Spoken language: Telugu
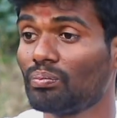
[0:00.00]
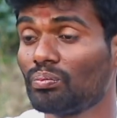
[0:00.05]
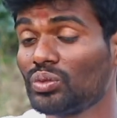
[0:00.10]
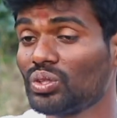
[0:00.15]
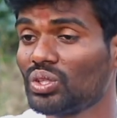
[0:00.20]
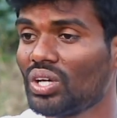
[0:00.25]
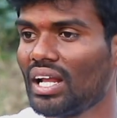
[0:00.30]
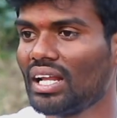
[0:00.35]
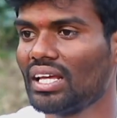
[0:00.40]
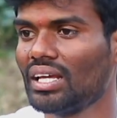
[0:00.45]

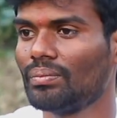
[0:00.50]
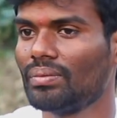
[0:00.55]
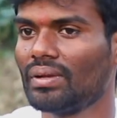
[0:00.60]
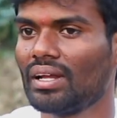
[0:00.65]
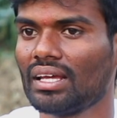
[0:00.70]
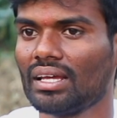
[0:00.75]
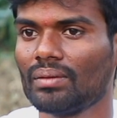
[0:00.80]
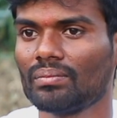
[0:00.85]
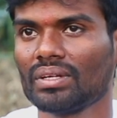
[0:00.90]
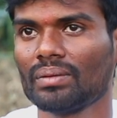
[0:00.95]
ముందుగా చెప్పిన
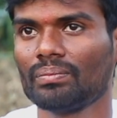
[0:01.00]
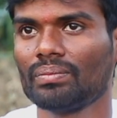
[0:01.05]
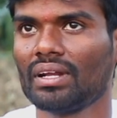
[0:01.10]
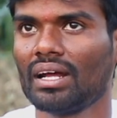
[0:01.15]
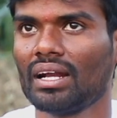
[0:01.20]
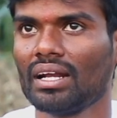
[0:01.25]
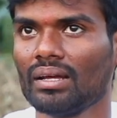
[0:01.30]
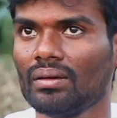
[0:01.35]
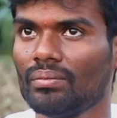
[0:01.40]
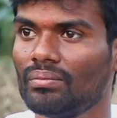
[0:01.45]
ఏం చెప్పిన
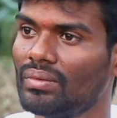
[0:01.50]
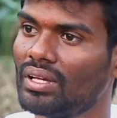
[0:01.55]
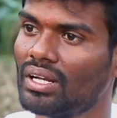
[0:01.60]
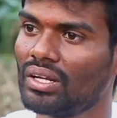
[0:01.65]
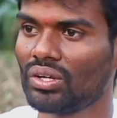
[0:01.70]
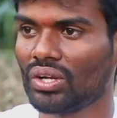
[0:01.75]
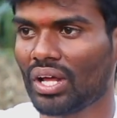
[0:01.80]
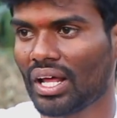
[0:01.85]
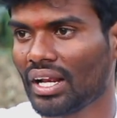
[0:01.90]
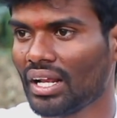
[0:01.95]
అంటే మీరు
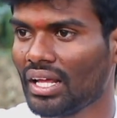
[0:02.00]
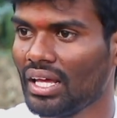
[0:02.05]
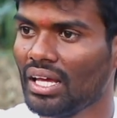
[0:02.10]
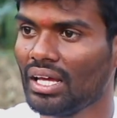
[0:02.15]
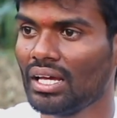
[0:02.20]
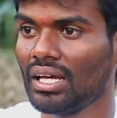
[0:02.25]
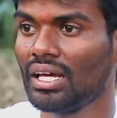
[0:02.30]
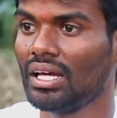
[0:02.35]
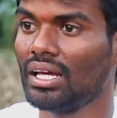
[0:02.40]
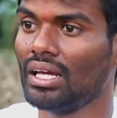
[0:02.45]
రర్రి
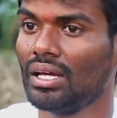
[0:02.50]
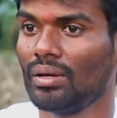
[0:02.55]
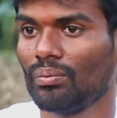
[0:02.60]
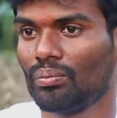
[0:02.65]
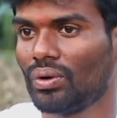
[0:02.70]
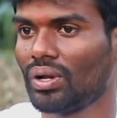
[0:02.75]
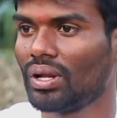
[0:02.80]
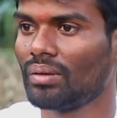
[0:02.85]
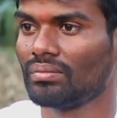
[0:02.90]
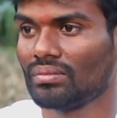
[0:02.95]

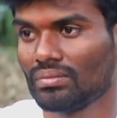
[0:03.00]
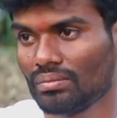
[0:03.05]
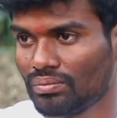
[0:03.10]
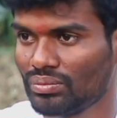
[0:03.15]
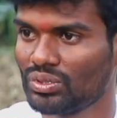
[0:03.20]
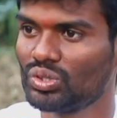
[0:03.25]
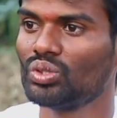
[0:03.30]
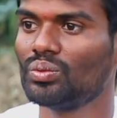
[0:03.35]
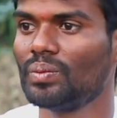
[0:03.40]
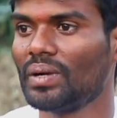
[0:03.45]
పొలం
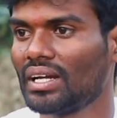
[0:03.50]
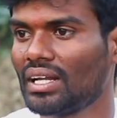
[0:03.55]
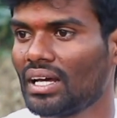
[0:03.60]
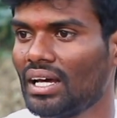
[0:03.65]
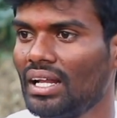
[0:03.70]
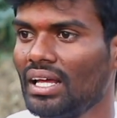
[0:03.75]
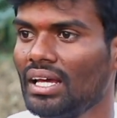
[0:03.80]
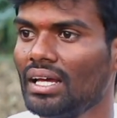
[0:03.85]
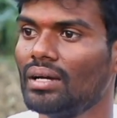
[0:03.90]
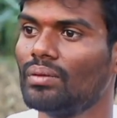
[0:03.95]

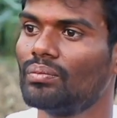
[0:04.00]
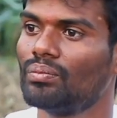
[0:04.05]
చూపెట్టాలి